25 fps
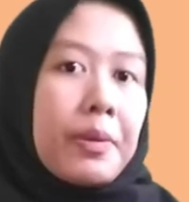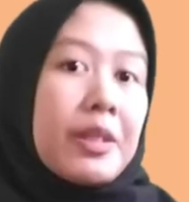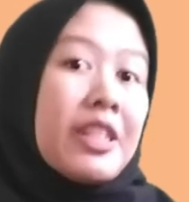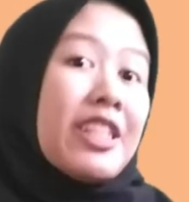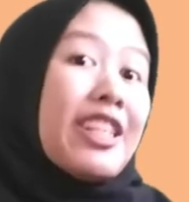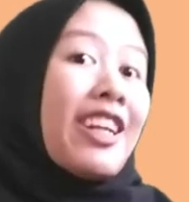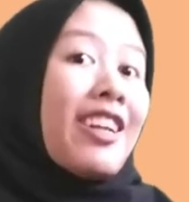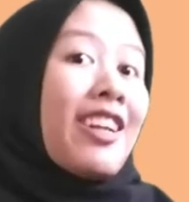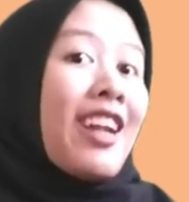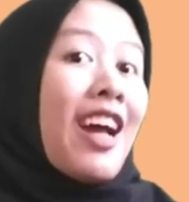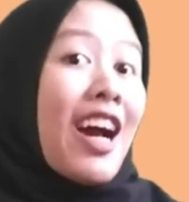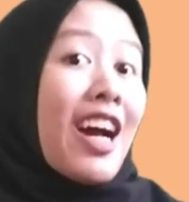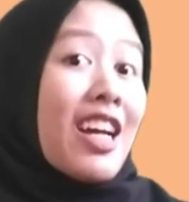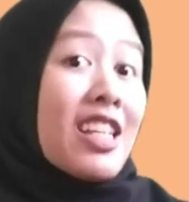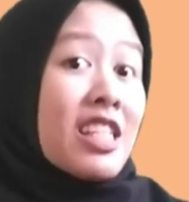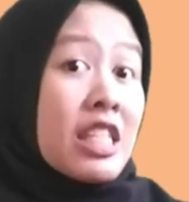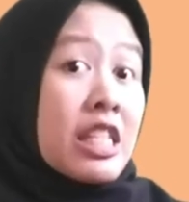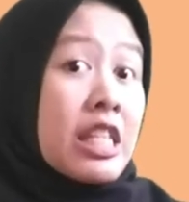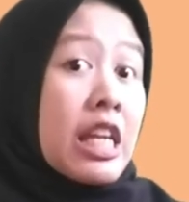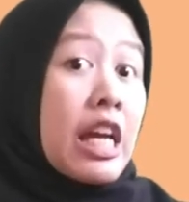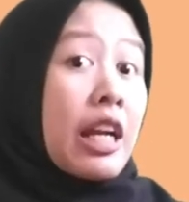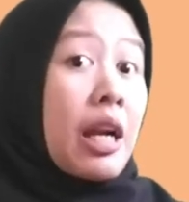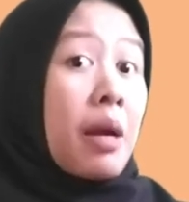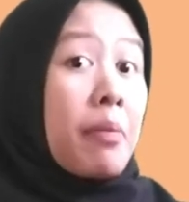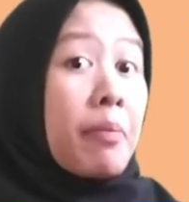Pencernaan
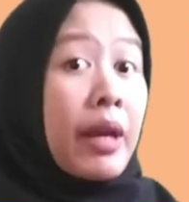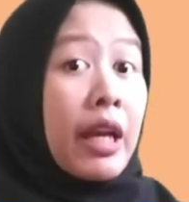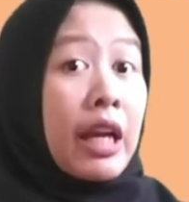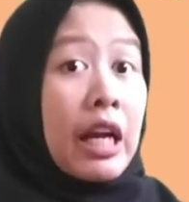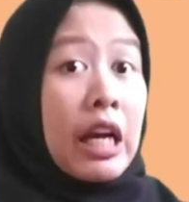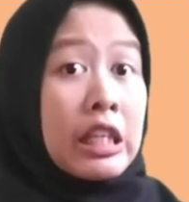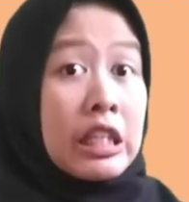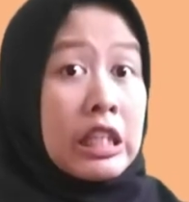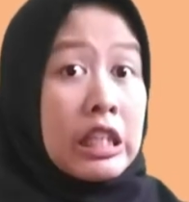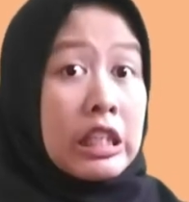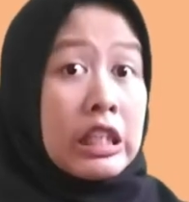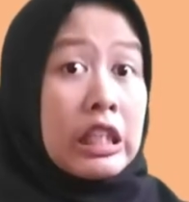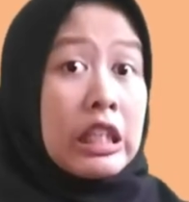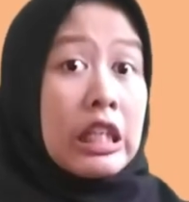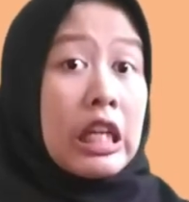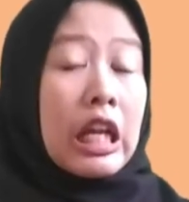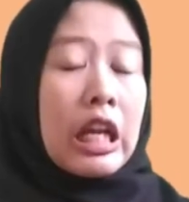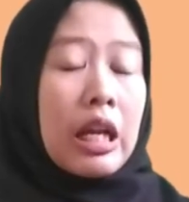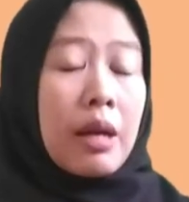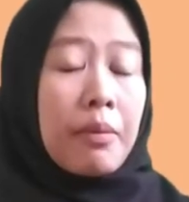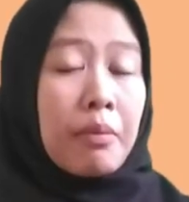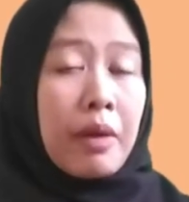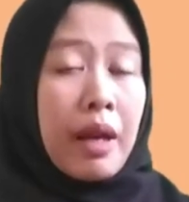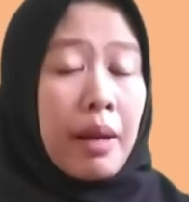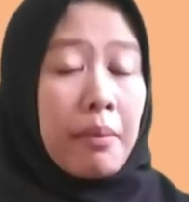secara mekanik di
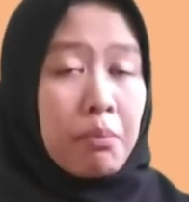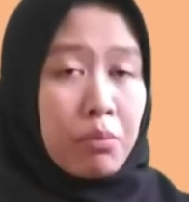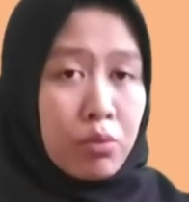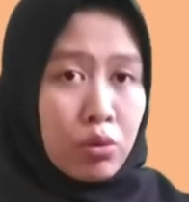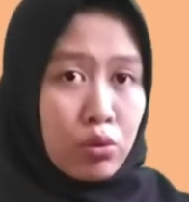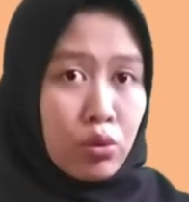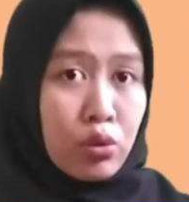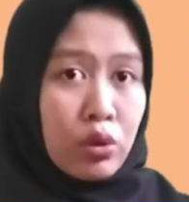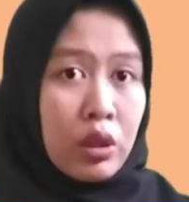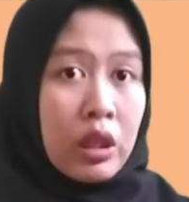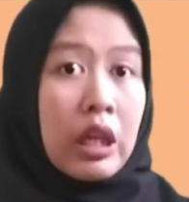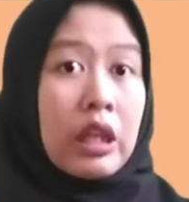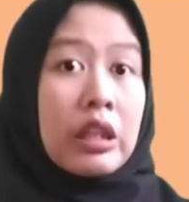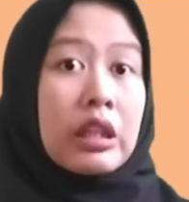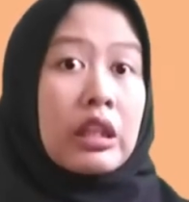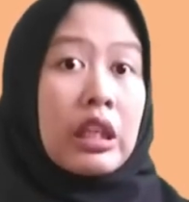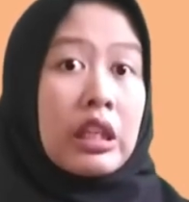dalam lambung